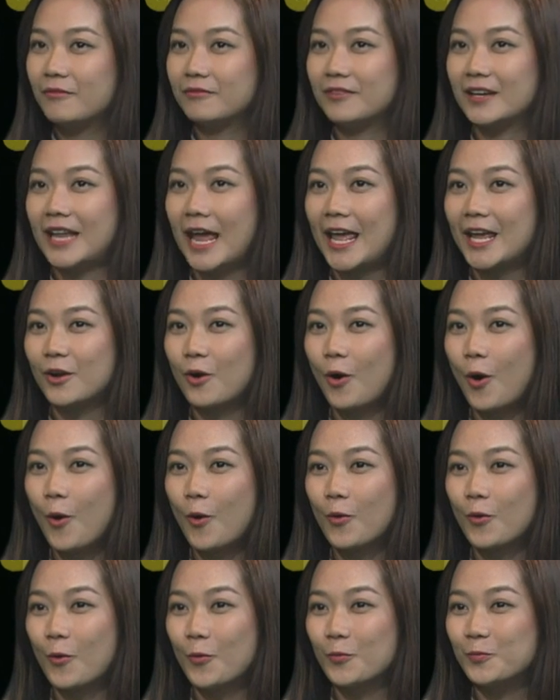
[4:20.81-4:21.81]
và thầy
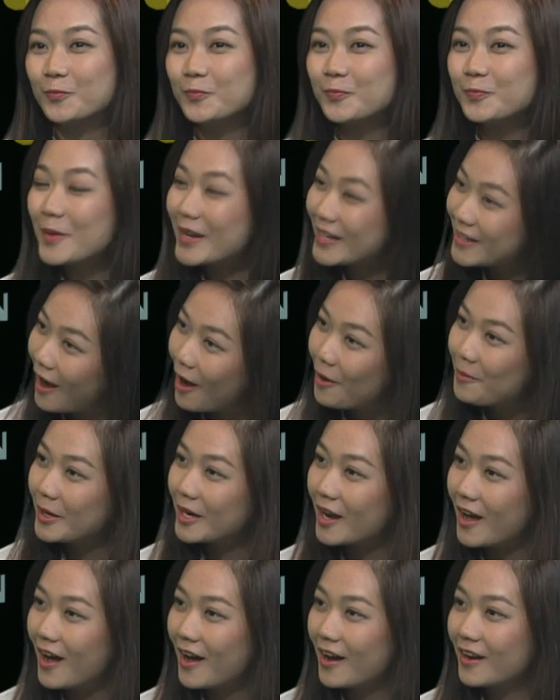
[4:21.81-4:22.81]
cô cũng biết rõ
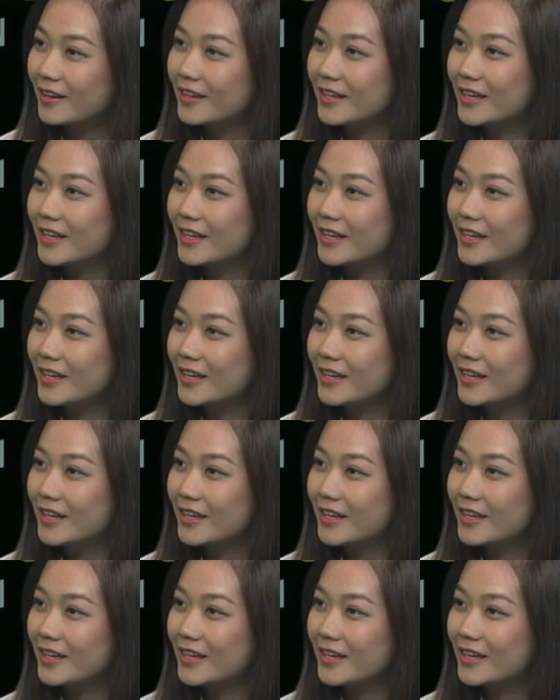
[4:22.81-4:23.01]
mình hơn